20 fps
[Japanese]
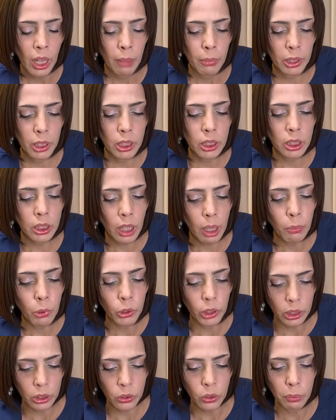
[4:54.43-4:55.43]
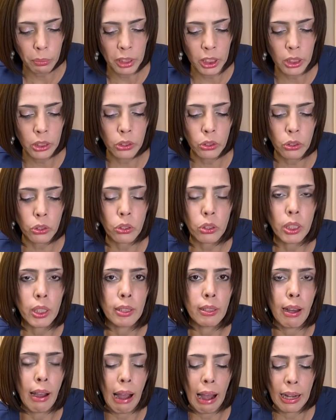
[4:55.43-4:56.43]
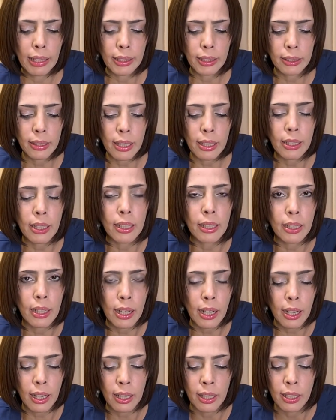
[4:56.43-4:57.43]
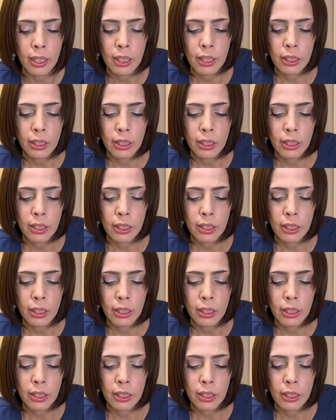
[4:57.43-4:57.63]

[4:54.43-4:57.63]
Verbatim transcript: またしかもですよ、民主主義でありながら、